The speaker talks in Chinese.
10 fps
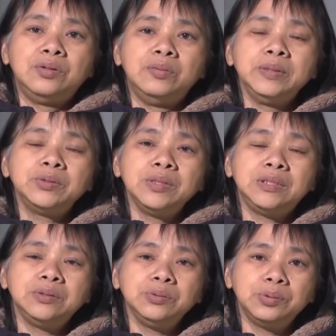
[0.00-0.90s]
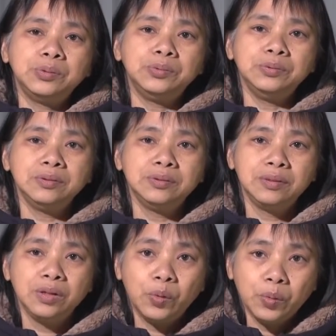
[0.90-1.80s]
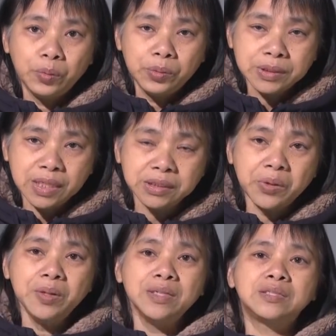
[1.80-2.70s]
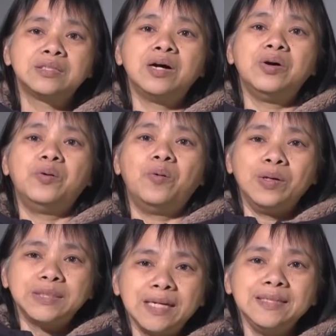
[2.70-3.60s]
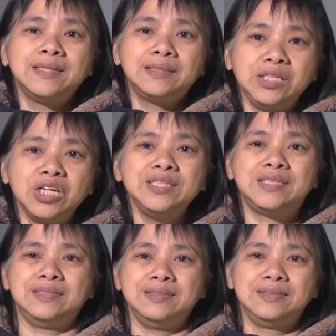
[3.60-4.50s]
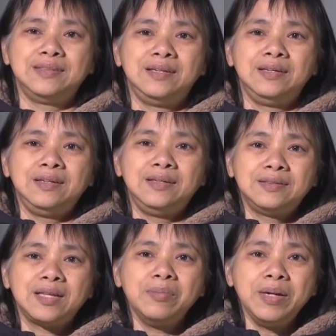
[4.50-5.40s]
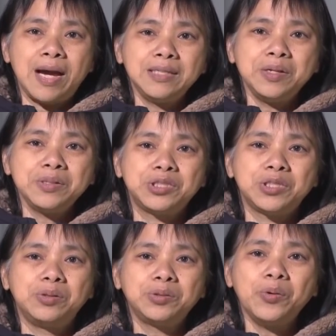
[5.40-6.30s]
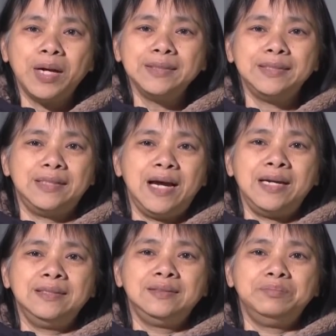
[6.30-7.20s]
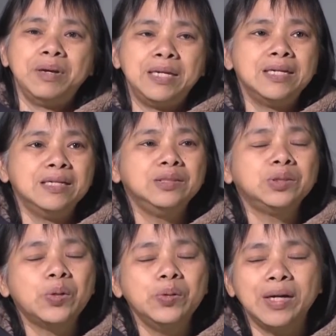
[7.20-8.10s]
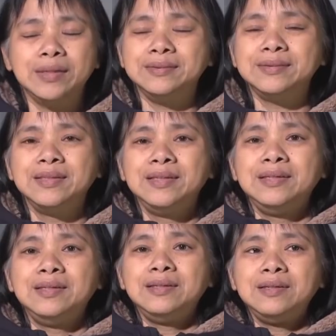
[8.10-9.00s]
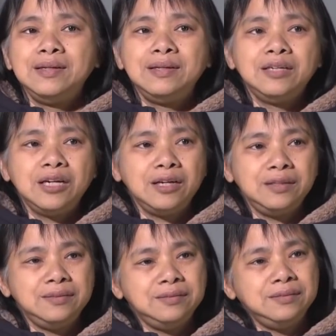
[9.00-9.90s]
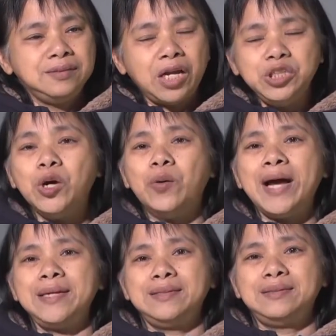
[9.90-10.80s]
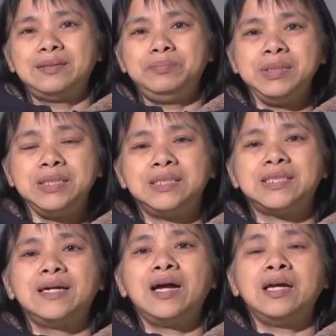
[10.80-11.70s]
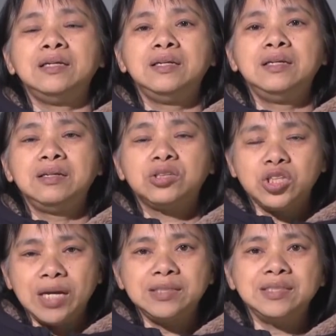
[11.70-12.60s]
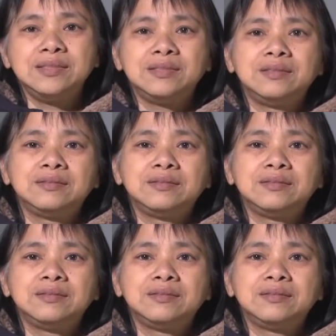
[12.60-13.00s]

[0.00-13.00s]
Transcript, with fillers: 我们说基督徒在教会的时候活上一个天使，他们来到的时候都很可爱，每一个人都很很很有爱，彼此相爱。但是